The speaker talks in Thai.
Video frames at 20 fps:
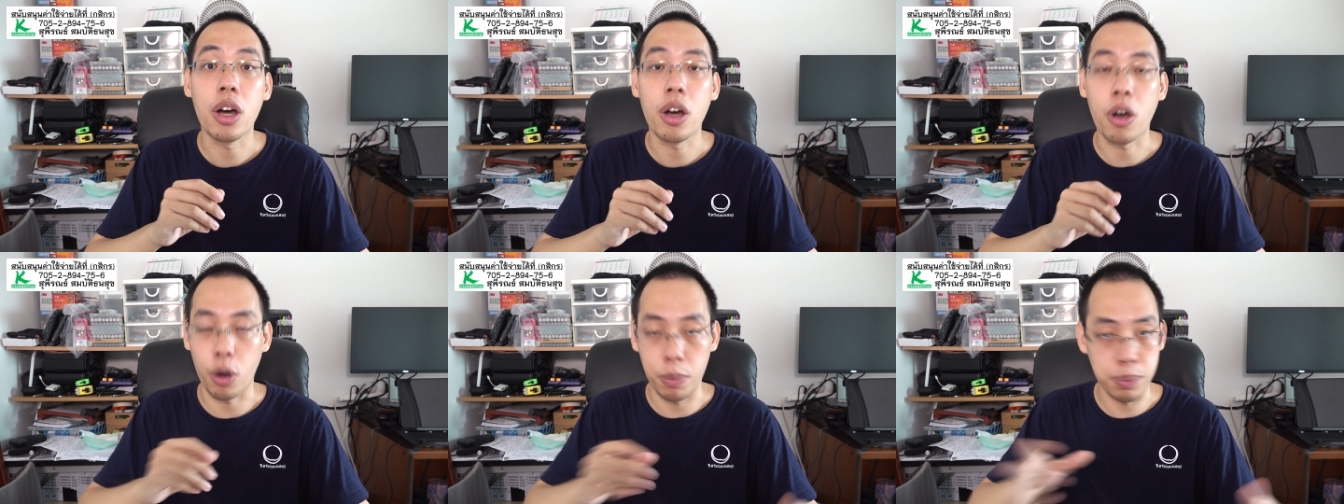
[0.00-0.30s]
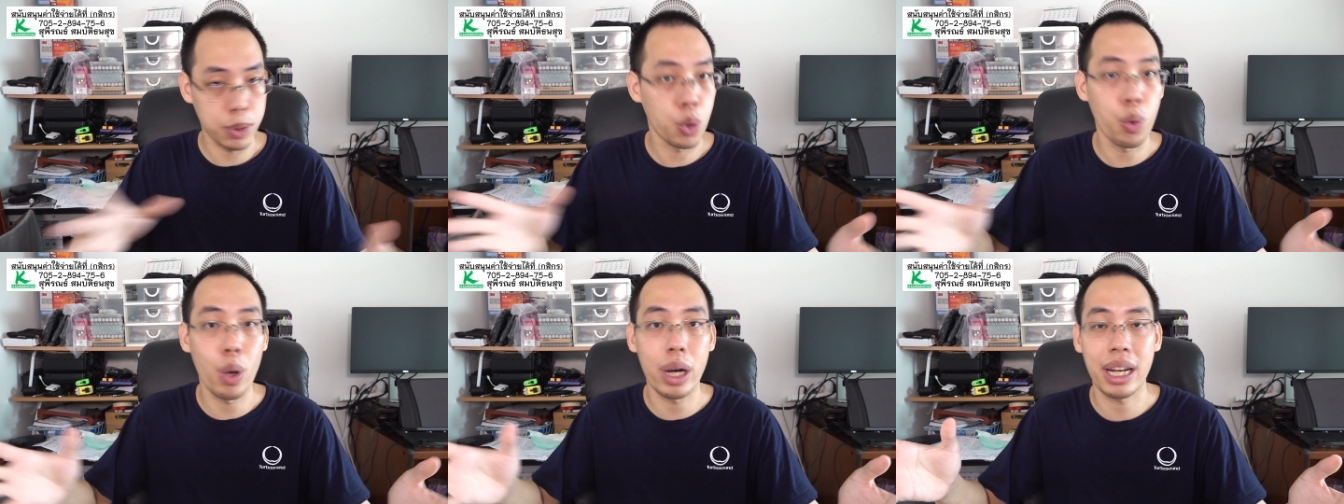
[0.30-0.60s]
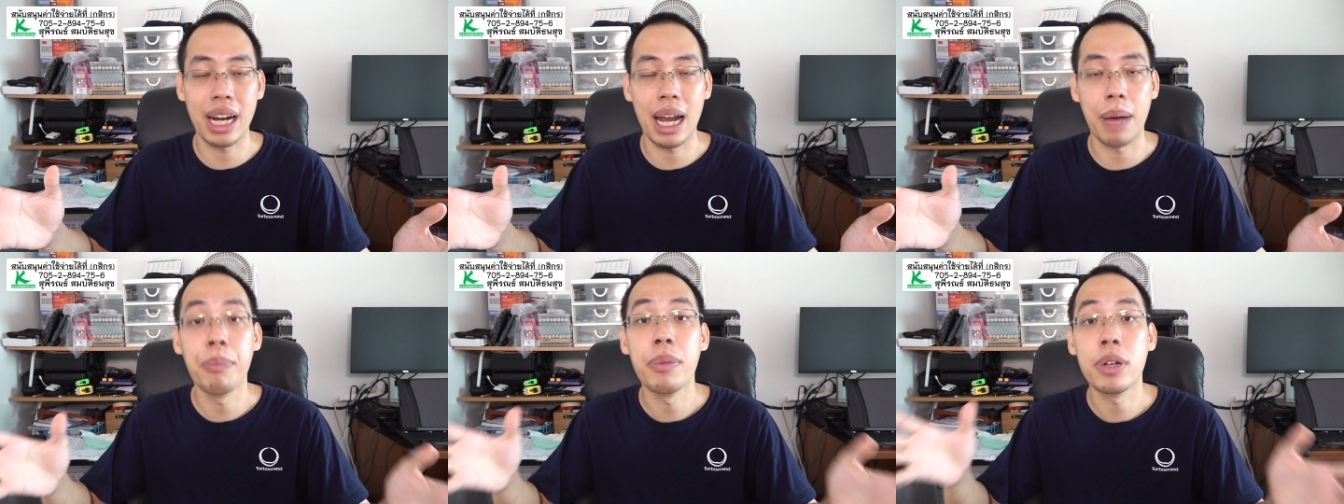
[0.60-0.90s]
ครบถ้วน
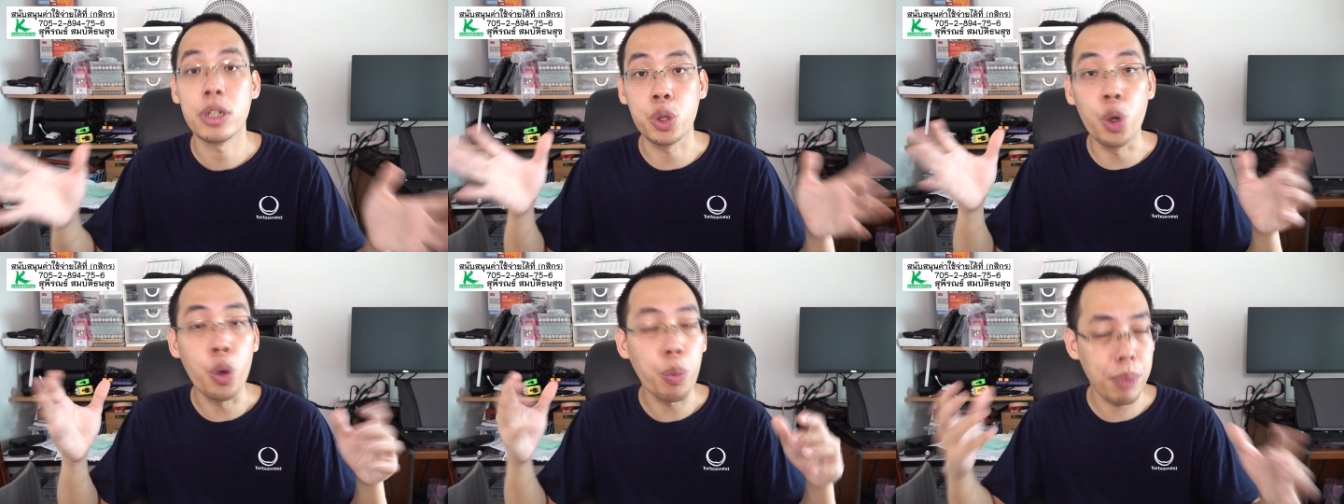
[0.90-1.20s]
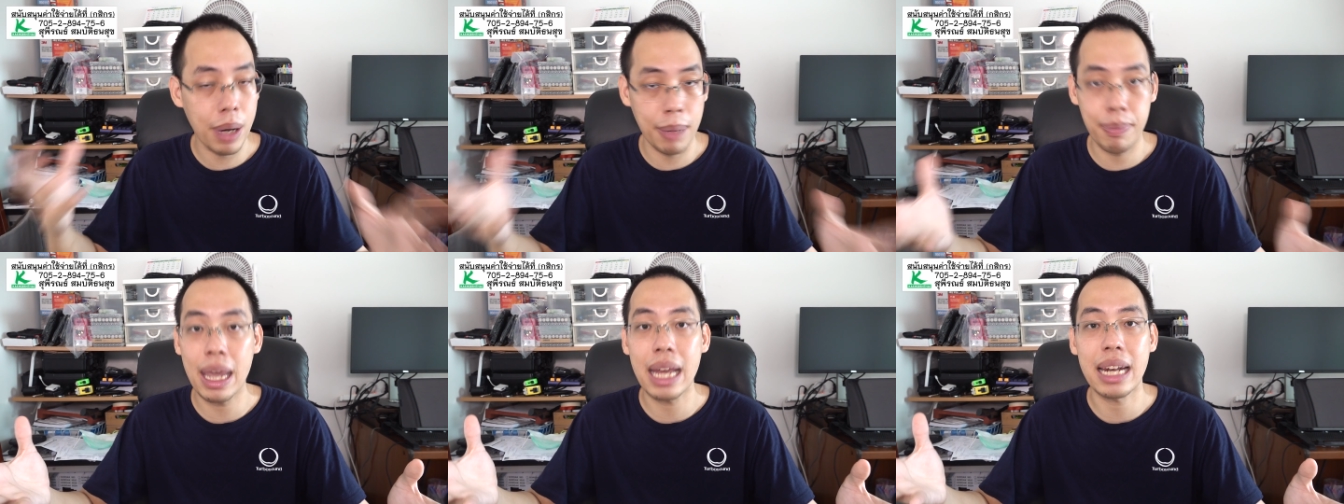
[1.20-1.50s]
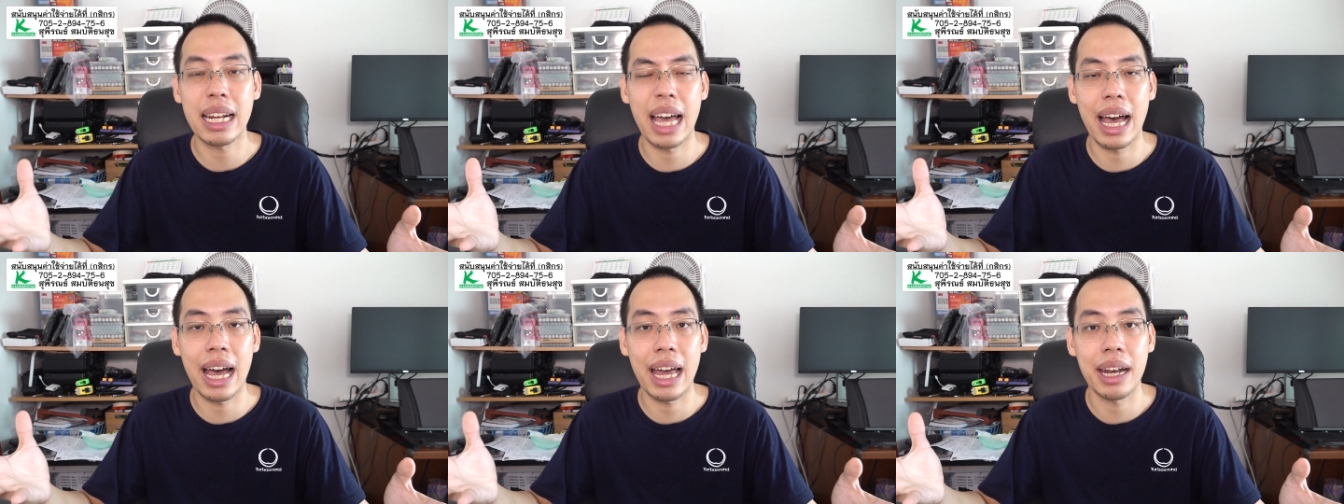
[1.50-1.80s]
ครับ ทุกประเภท
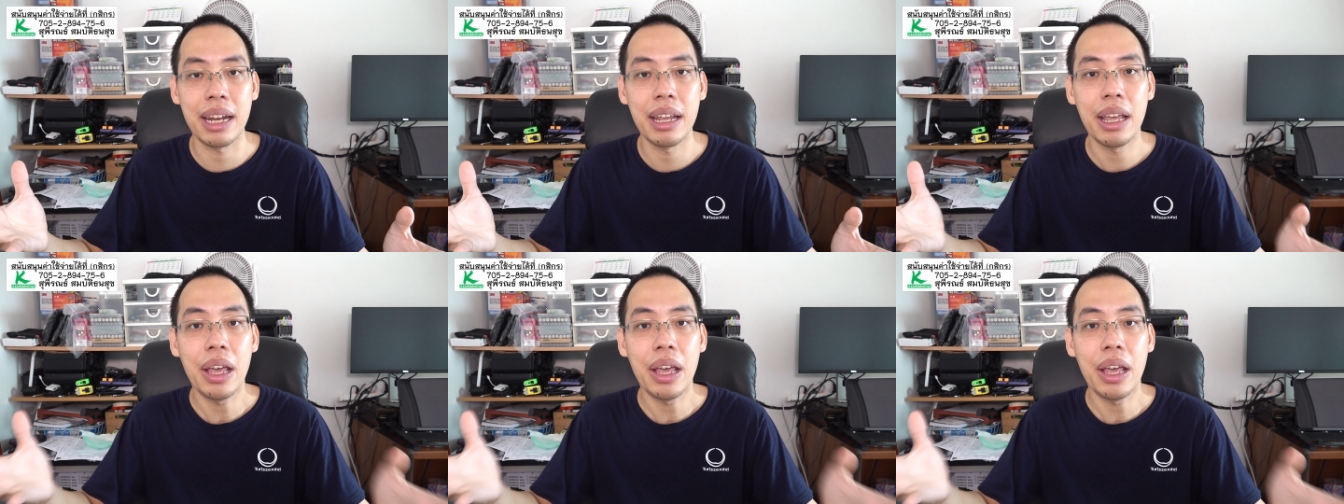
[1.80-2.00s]
งาน